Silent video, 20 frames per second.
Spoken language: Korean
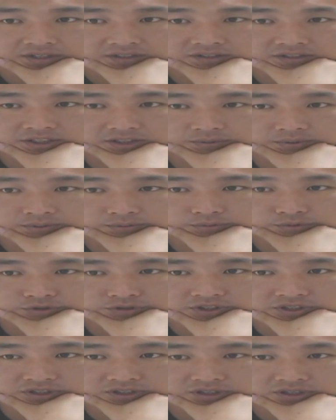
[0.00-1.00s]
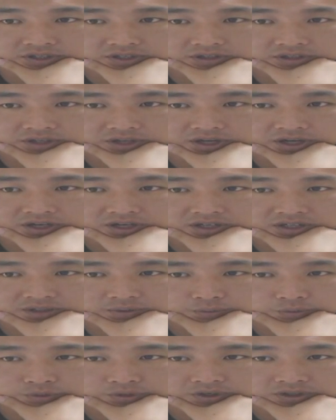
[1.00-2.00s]
벼병 물잡기 할 때 항아리
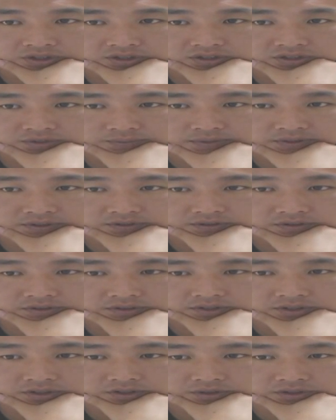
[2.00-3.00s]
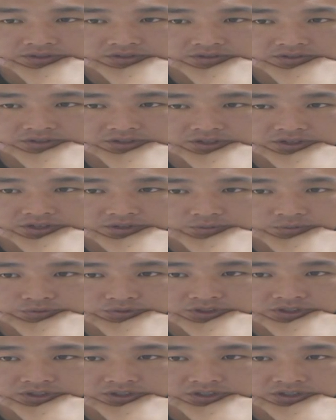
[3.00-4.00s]
모양을 만들라고 하던데
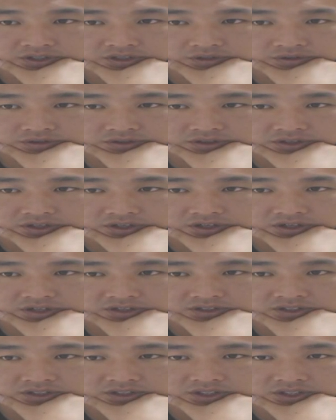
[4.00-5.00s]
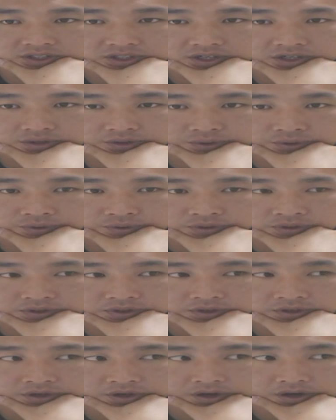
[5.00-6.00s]
물잡기 어떻게 해야 잘 될까요?
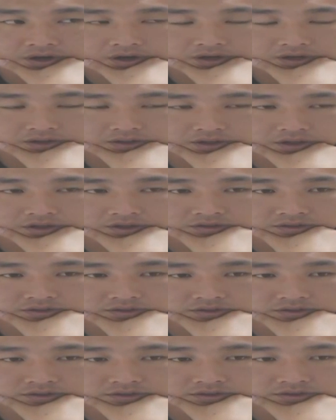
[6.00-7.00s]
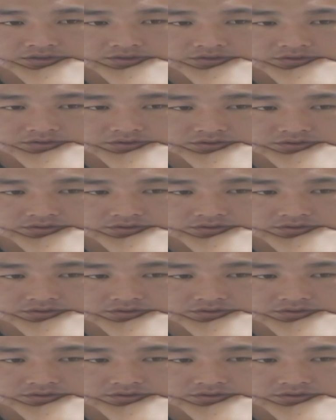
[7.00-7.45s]
일단은